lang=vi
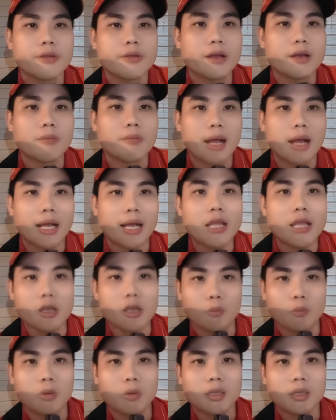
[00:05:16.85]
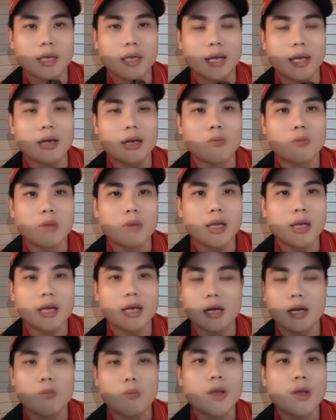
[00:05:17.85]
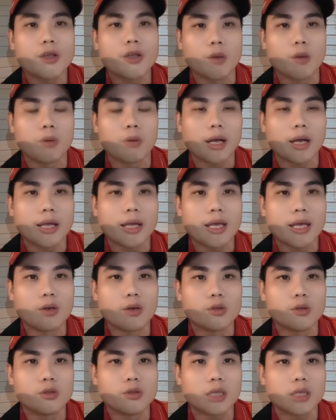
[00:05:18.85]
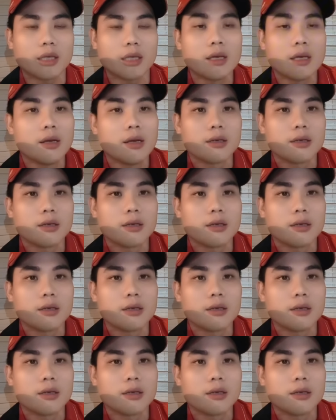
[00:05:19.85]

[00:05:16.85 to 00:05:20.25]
nhưng mà cái nhục quá thì anh không biết anh không biết nhục là cái gì của chú anh chị